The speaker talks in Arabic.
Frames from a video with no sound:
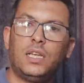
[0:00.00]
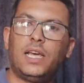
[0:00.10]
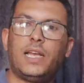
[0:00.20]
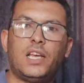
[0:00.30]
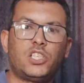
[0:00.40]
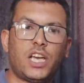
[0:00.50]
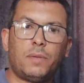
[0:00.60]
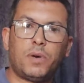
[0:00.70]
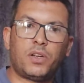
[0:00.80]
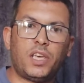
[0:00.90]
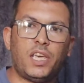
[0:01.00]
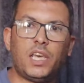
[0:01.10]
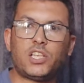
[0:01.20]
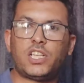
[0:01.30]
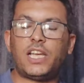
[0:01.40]
لا انا هشتغل
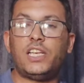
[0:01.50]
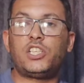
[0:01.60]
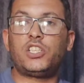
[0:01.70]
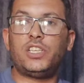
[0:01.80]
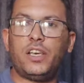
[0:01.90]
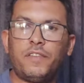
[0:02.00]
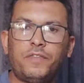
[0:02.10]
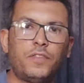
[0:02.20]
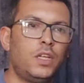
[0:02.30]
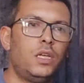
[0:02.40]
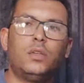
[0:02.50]
باركيه هشتغل اتش دي اف